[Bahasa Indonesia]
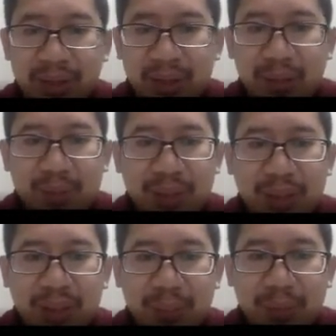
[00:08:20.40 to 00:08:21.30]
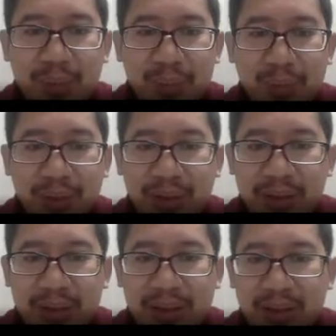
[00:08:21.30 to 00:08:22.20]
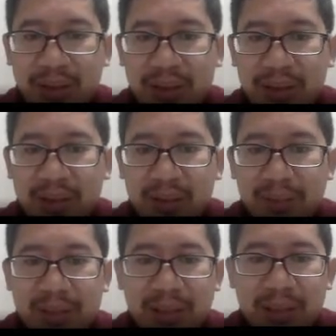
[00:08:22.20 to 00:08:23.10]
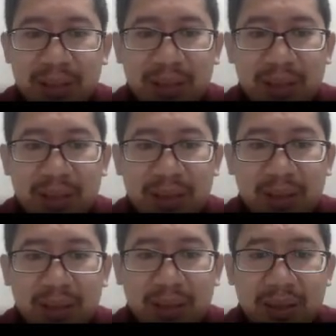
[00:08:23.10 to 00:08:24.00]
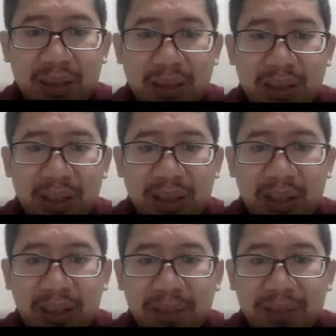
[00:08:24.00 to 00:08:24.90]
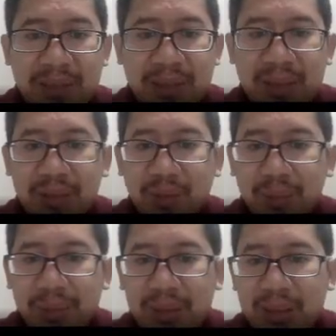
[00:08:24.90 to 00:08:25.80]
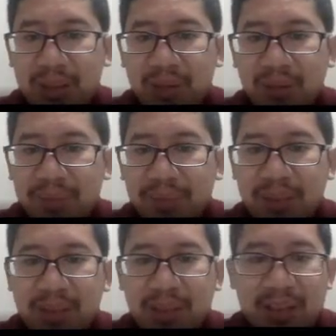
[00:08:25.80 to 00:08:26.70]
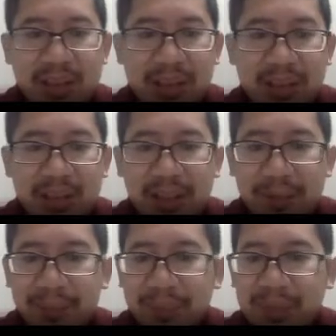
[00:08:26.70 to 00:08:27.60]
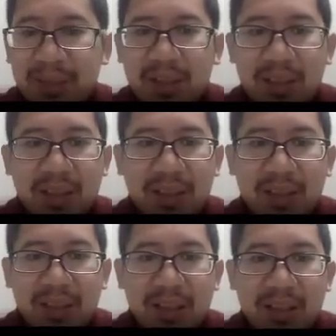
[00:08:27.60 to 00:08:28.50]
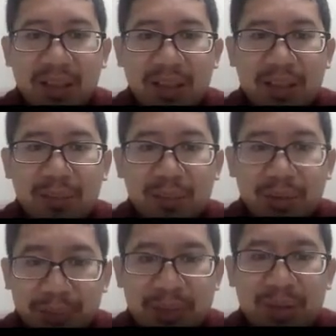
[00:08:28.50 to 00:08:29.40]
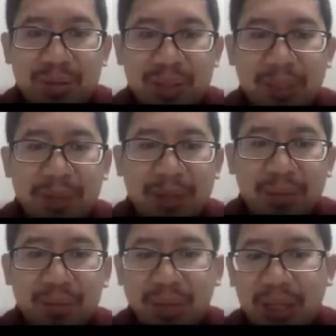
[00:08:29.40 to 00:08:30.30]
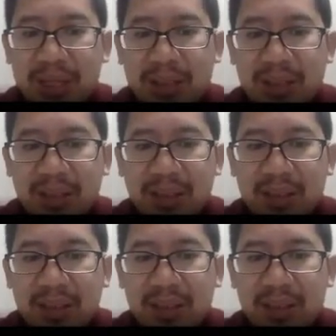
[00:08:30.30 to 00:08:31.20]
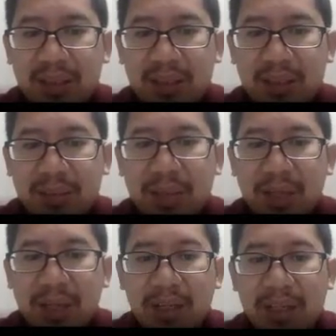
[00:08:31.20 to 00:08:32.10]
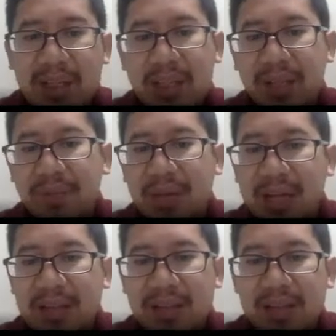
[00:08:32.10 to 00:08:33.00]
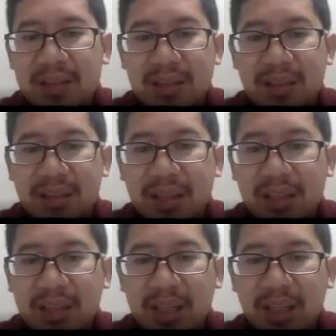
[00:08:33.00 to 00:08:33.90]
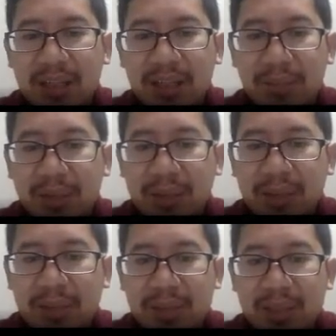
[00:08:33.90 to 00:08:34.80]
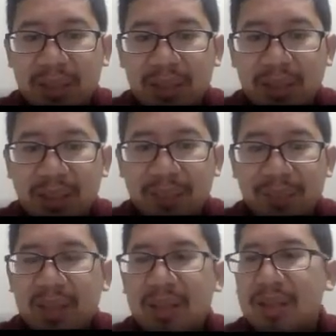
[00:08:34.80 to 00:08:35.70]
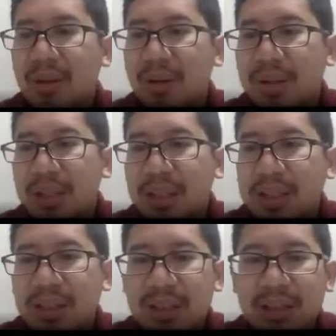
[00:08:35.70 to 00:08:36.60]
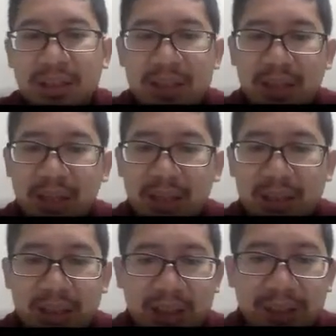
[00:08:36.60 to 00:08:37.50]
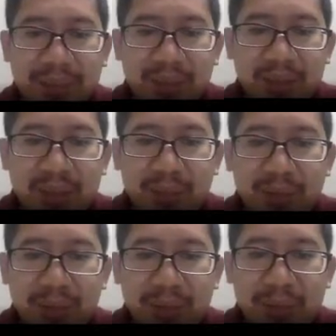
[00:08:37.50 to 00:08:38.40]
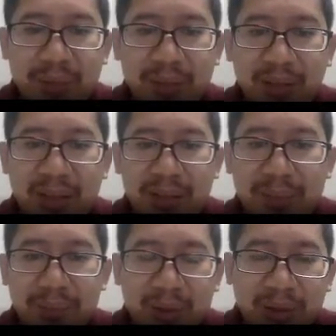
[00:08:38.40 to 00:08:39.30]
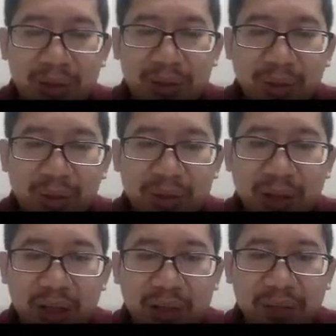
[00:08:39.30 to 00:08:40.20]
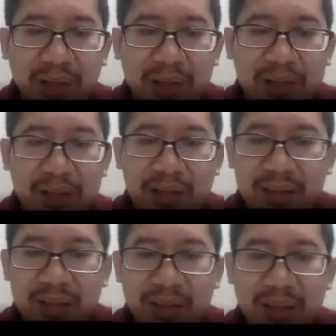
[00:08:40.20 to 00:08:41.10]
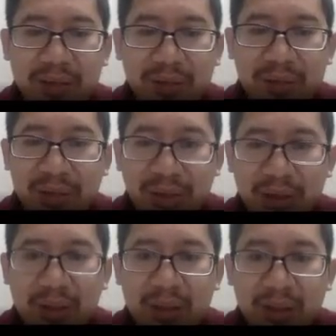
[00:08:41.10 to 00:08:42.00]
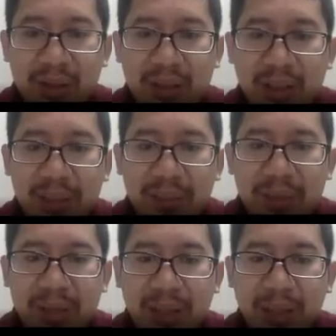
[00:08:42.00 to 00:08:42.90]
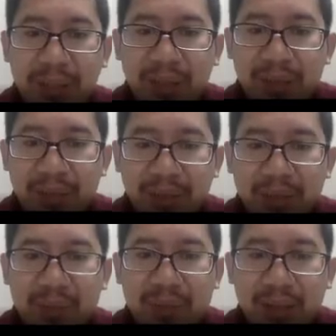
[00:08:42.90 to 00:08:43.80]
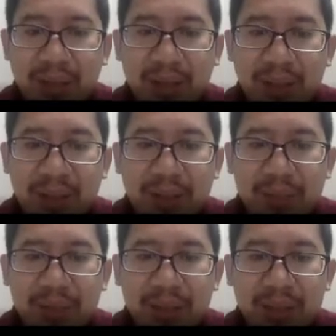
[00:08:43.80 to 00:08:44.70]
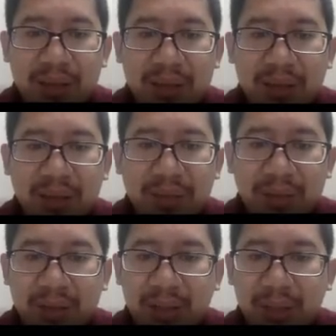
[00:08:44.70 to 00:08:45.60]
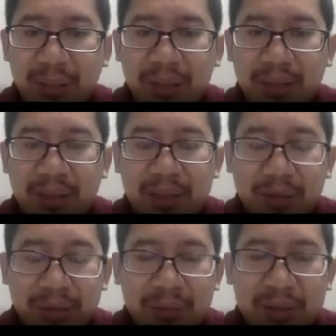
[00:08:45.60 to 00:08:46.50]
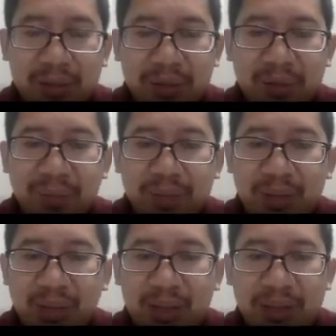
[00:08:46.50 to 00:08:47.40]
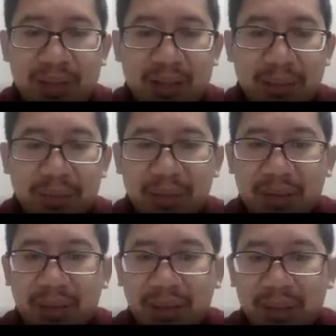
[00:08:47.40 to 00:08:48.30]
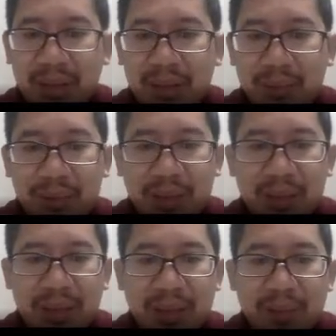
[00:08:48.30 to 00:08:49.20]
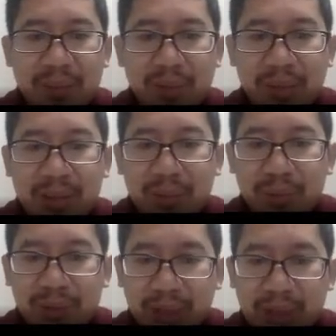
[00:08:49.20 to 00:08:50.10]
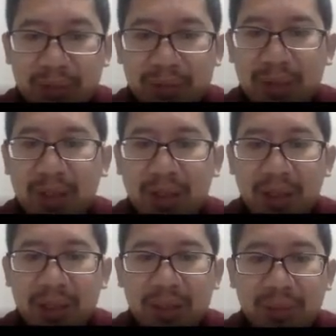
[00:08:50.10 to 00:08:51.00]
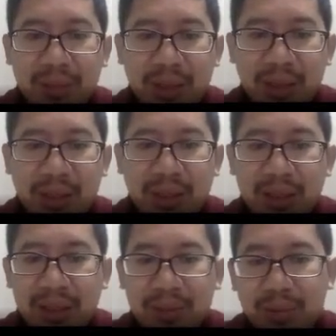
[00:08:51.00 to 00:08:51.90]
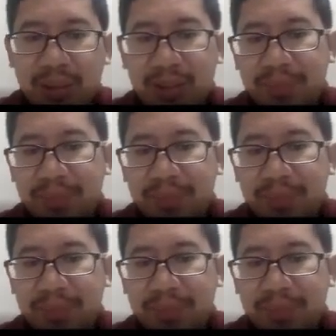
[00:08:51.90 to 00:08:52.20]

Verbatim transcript: Kemudian ada puritis, ini misalnya eh, gatal karena dermatitis atopik atau gigitan serangga. Nah, kemudian bisa juga dipakai untuk reaksi eh, menangani reaksi anafilaksis. Jadi ini ada alergi parah, misalnya ada seseorang yang digigit serangga, kemudian mengembangkan shock anafilaksis. Nah itu eh, selain diberikan epinefrin juga kadang diberikan difenhidramin, yang itu termasuk antihistamin. Kemudian mual dan muntah juga ada yang digunakan dan kemudian